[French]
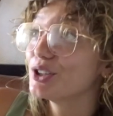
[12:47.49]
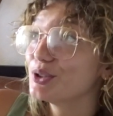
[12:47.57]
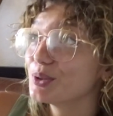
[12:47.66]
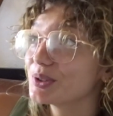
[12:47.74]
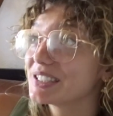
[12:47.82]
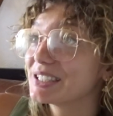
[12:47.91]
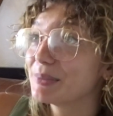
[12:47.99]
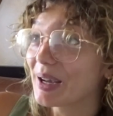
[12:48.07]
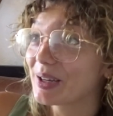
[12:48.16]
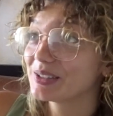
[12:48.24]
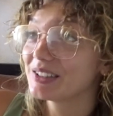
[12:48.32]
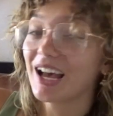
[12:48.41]
Donc
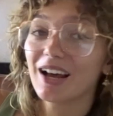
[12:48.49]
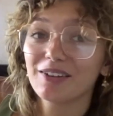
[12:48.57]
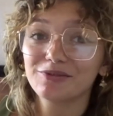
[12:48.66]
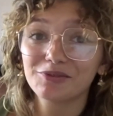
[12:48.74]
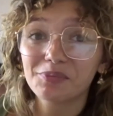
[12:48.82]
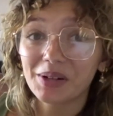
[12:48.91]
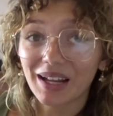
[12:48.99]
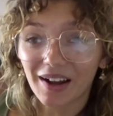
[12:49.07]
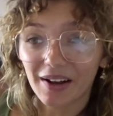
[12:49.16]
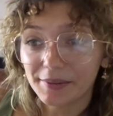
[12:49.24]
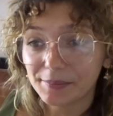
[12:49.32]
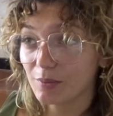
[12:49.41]
j'espère que ça vous
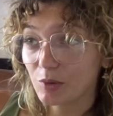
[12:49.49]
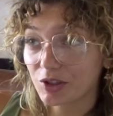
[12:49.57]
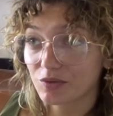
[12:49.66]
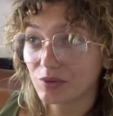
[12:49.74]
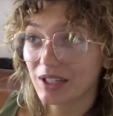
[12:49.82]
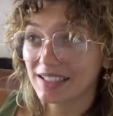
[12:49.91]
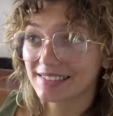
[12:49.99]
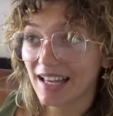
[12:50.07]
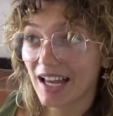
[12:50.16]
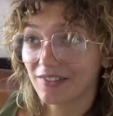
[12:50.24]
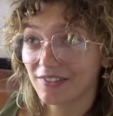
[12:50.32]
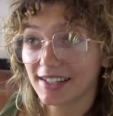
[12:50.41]
plaira. Moi je vous laisse
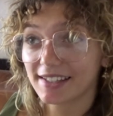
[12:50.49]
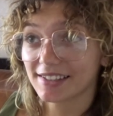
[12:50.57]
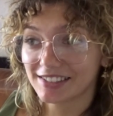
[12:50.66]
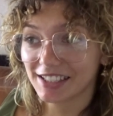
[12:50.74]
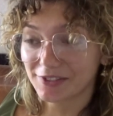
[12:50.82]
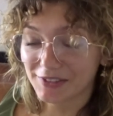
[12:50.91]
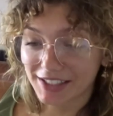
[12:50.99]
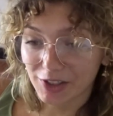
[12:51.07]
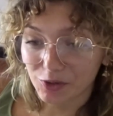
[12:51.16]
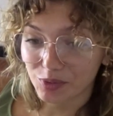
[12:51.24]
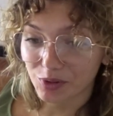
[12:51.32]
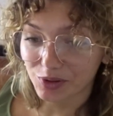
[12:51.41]
avec cette
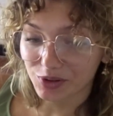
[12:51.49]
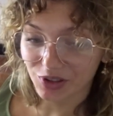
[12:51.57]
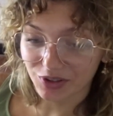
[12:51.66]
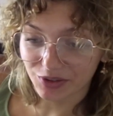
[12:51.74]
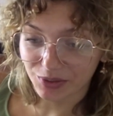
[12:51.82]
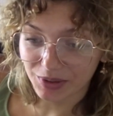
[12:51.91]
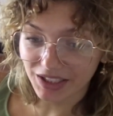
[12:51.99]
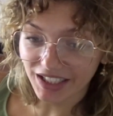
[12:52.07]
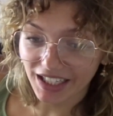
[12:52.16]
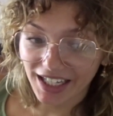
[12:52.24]
vidéo pour aujourd'hui